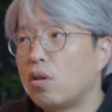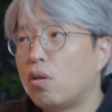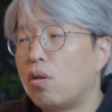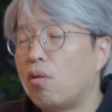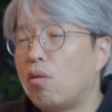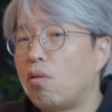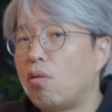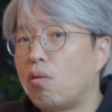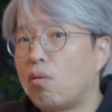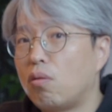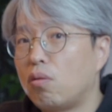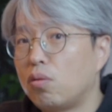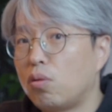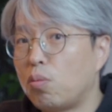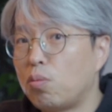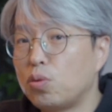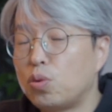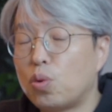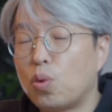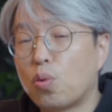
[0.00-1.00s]
어,
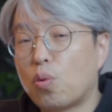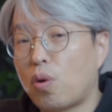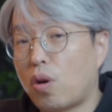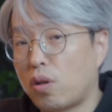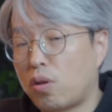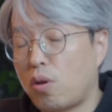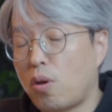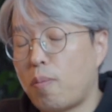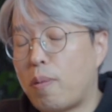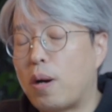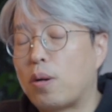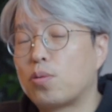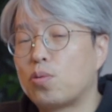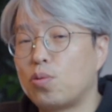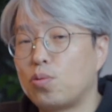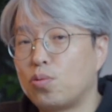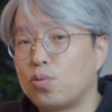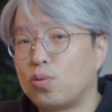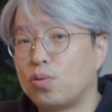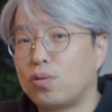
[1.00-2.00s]
너무 좋을 것 같아요.
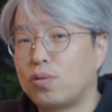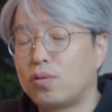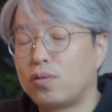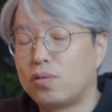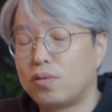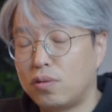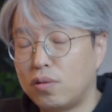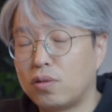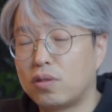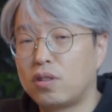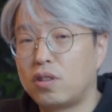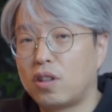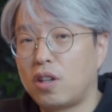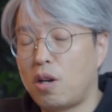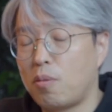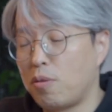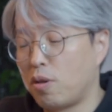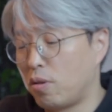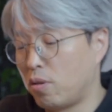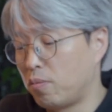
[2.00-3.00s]
방송국 으로
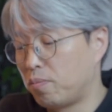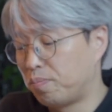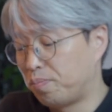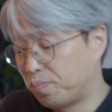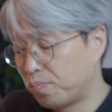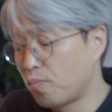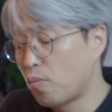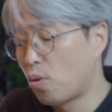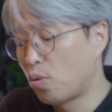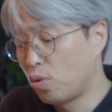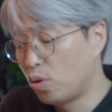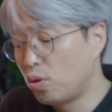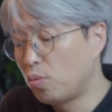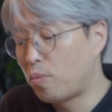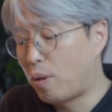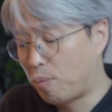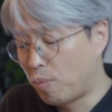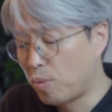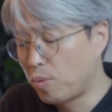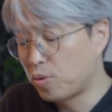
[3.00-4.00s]
들어가면은 뭐
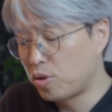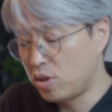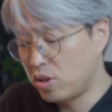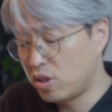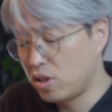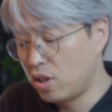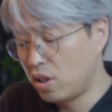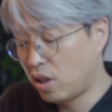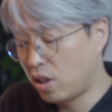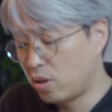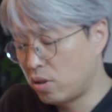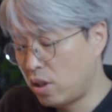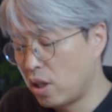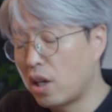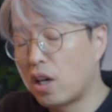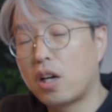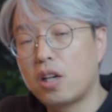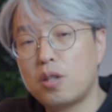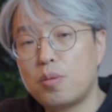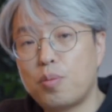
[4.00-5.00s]
그런 방법도 있으니까
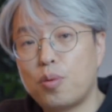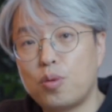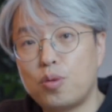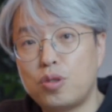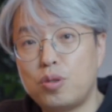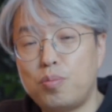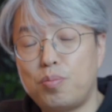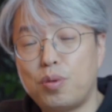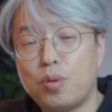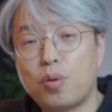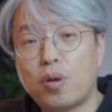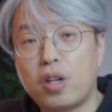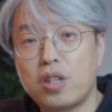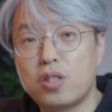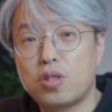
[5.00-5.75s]
생각해 볼 필요가